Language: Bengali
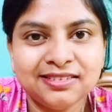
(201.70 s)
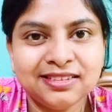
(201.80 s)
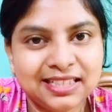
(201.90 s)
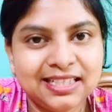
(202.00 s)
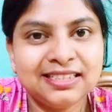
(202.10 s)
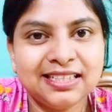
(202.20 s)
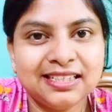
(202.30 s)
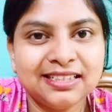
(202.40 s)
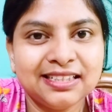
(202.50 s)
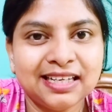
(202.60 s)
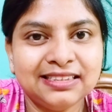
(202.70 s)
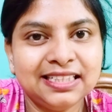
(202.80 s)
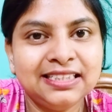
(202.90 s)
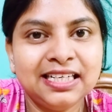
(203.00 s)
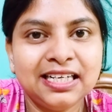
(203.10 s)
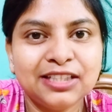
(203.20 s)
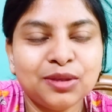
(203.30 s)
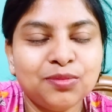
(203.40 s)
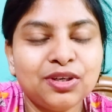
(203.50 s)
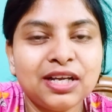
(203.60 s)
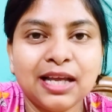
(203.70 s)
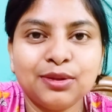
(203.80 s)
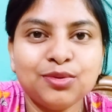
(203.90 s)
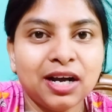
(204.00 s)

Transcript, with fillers: ঠিক আছে আর যেই ছেলেটার সম্পর্কে এত